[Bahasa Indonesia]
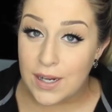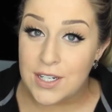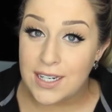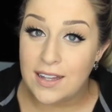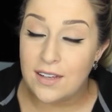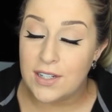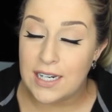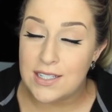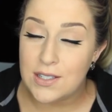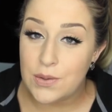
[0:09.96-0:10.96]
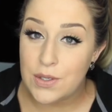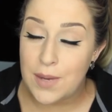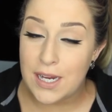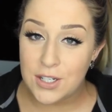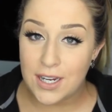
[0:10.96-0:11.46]
yang bilang
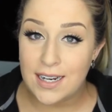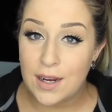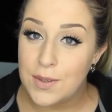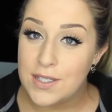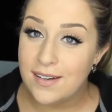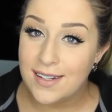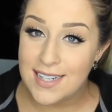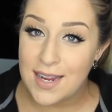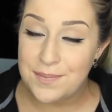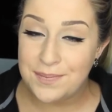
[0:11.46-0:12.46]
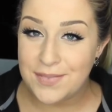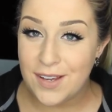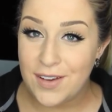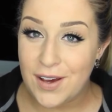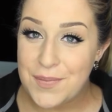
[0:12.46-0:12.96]
kecantikan seseorang diukur dari
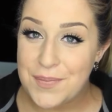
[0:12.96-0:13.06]
keindahan